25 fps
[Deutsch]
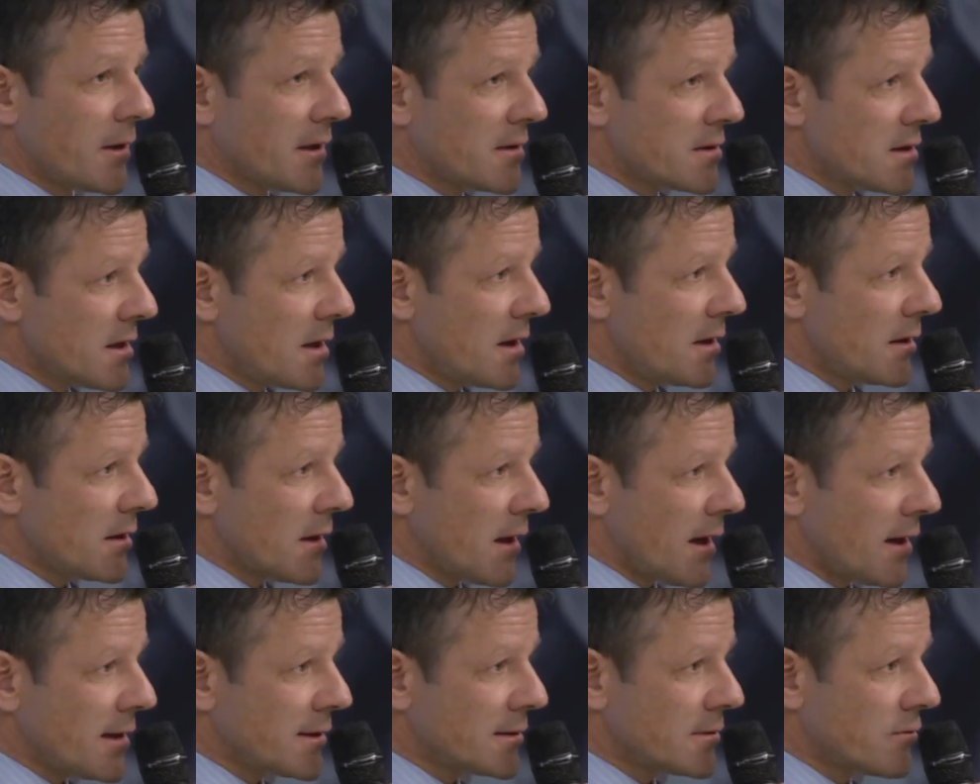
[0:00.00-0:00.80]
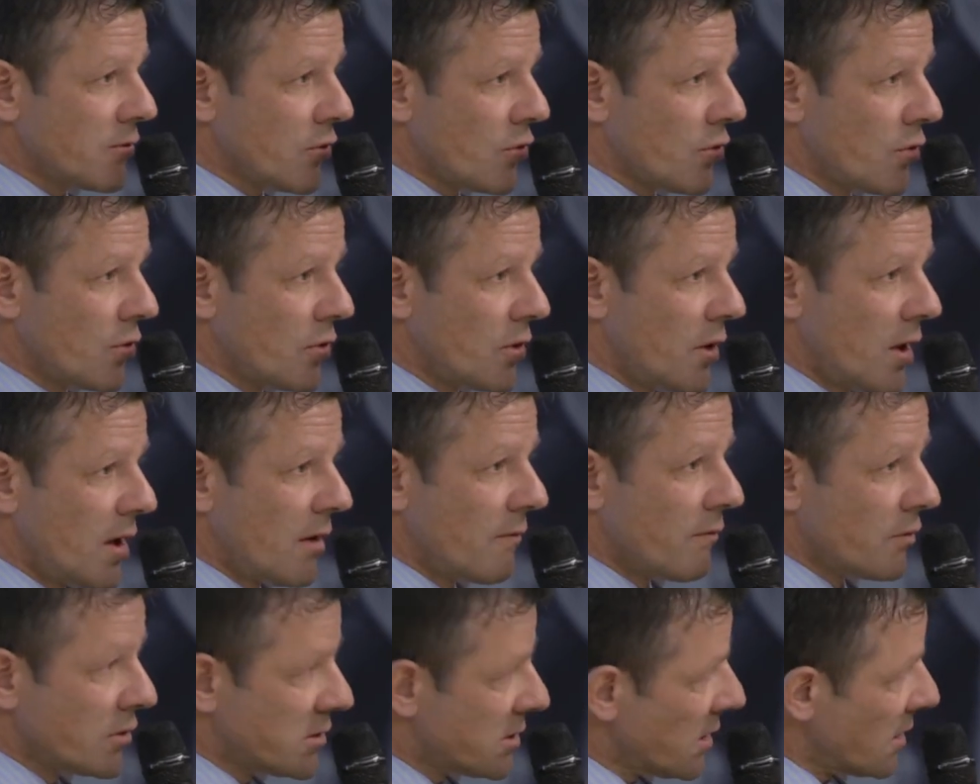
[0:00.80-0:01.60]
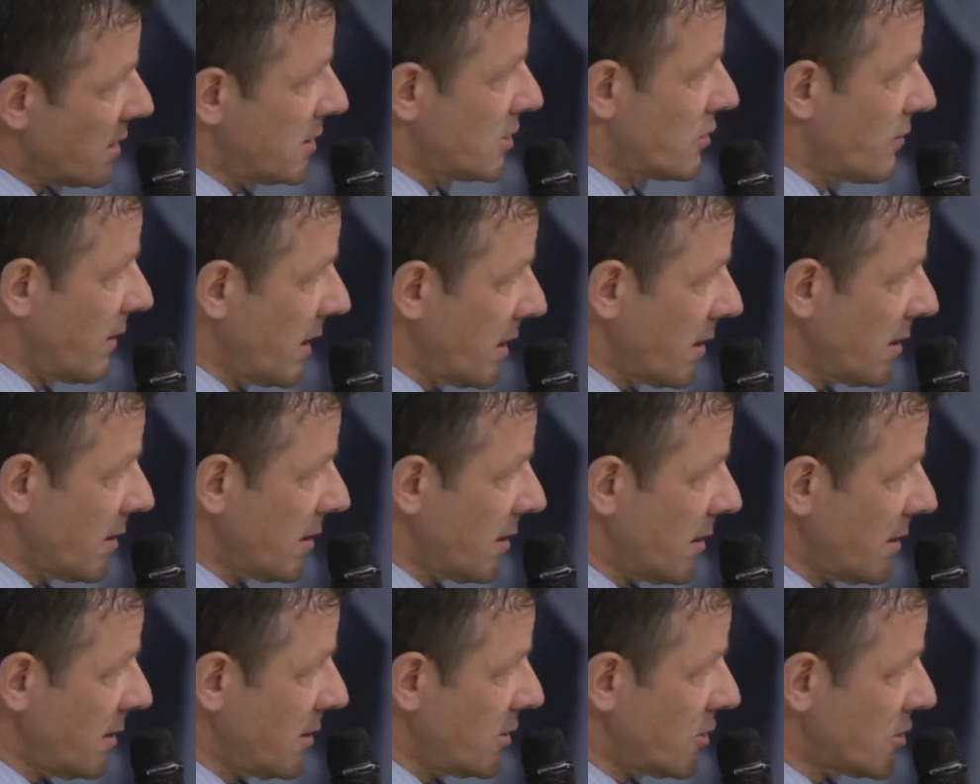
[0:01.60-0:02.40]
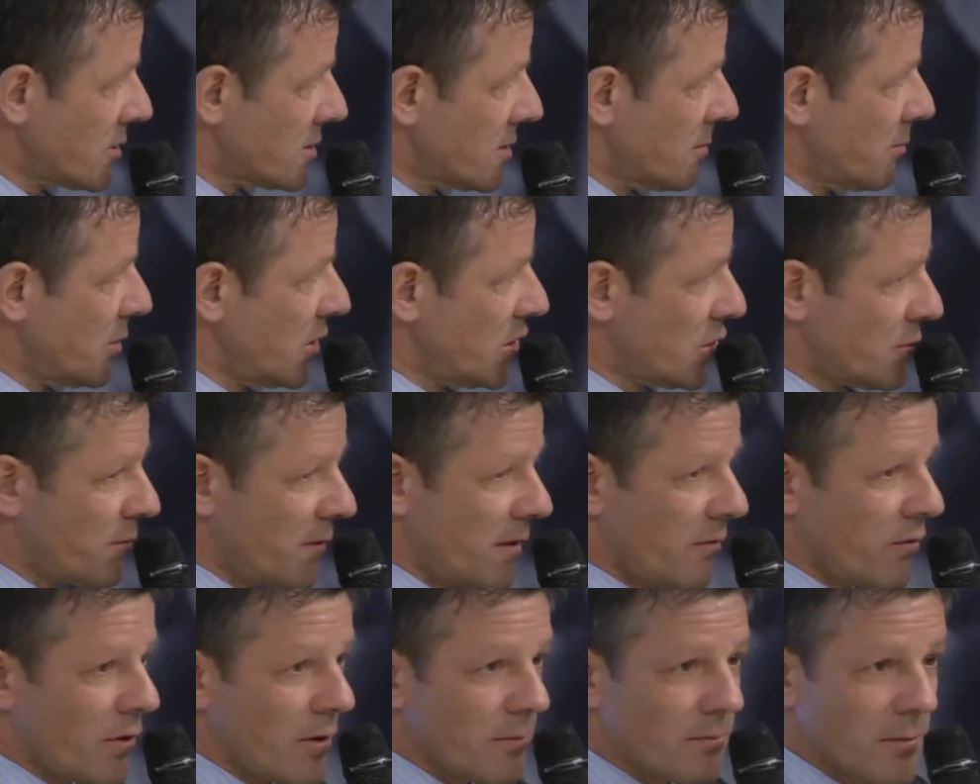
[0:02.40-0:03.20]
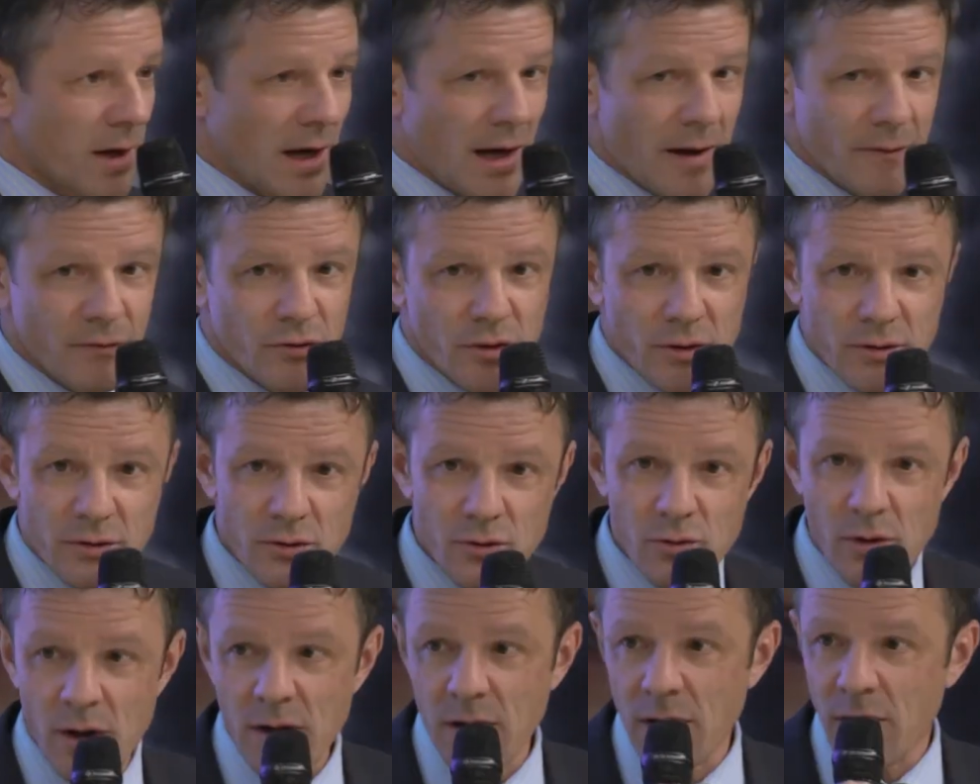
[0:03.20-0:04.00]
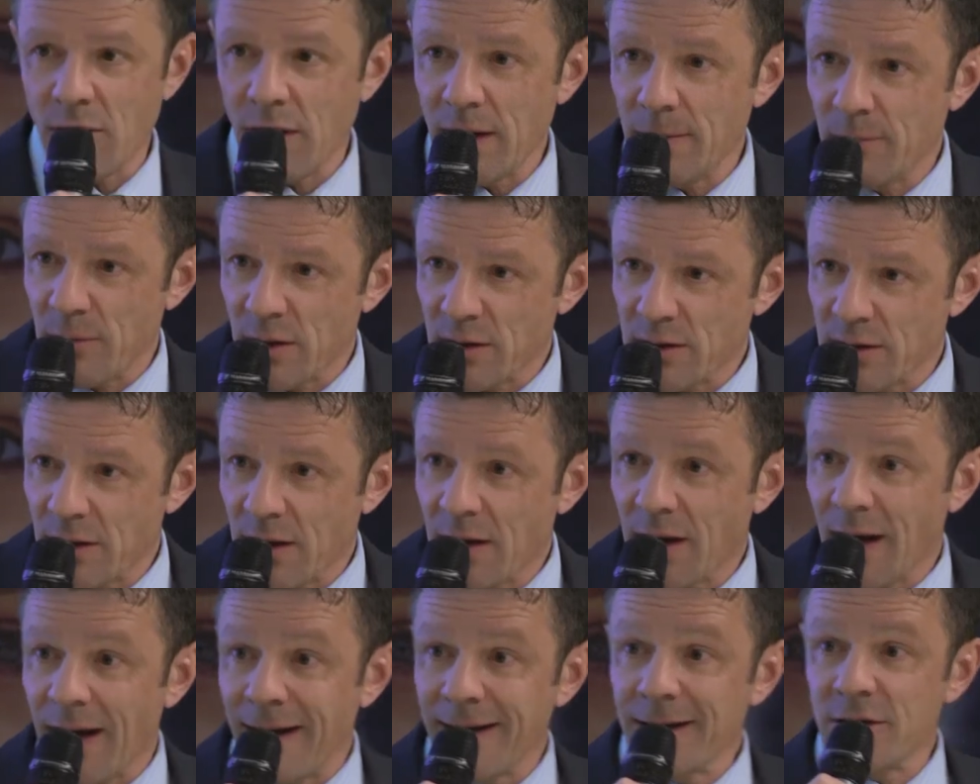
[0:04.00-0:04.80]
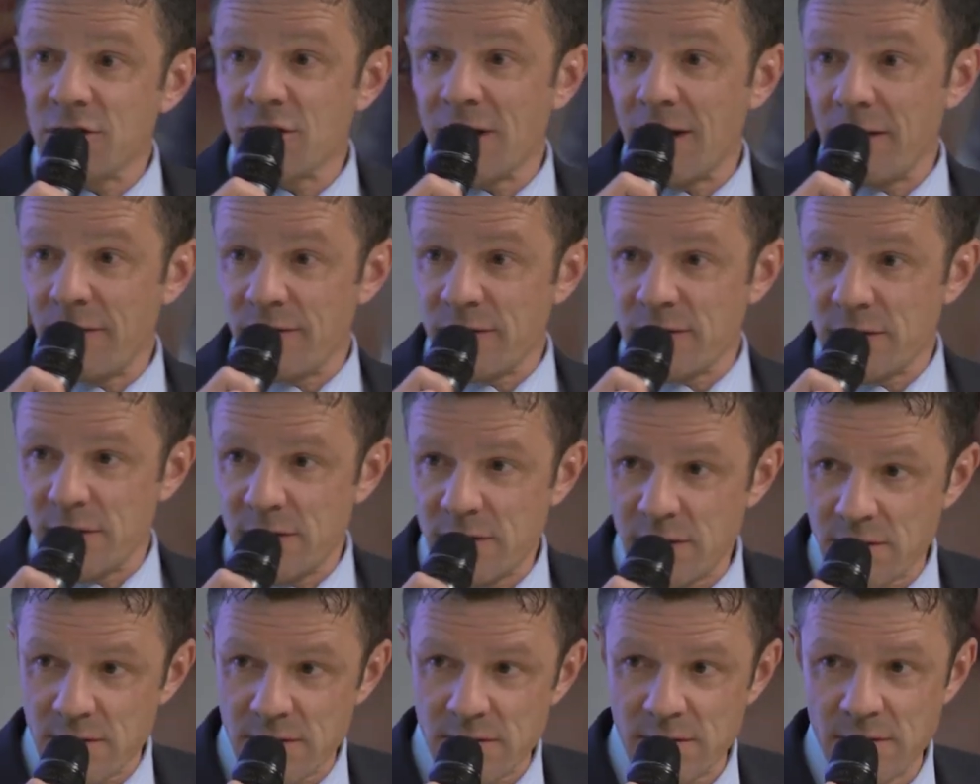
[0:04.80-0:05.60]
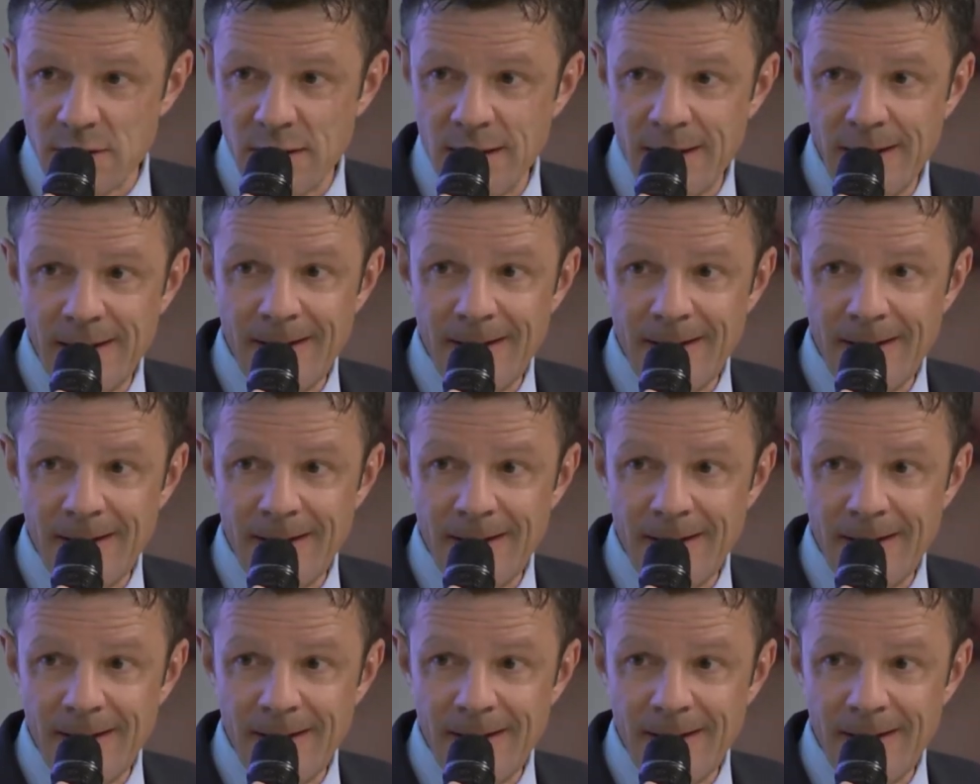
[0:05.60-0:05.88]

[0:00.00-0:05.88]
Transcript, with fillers: Wir sehen das, wo, wo es ein bisschen schwieriger ist, zum Beispiel wo im Kanton Thurgau haben wir keinen Geschäftssitz